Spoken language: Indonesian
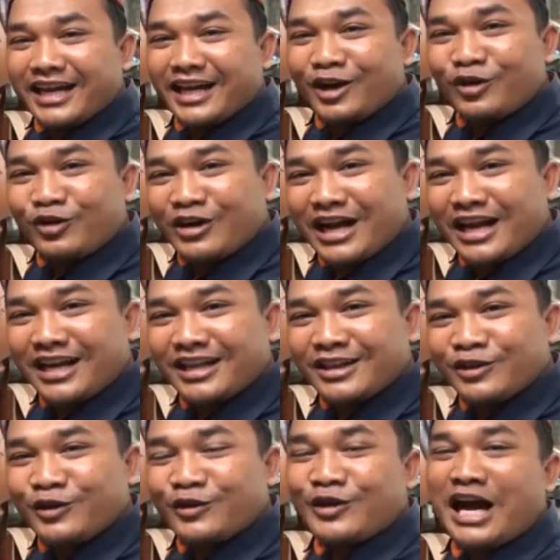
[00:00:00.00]
lokal
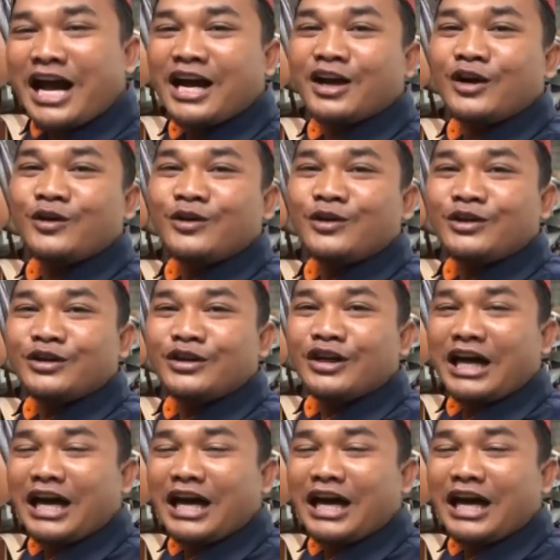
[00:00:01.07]
Tulung Agung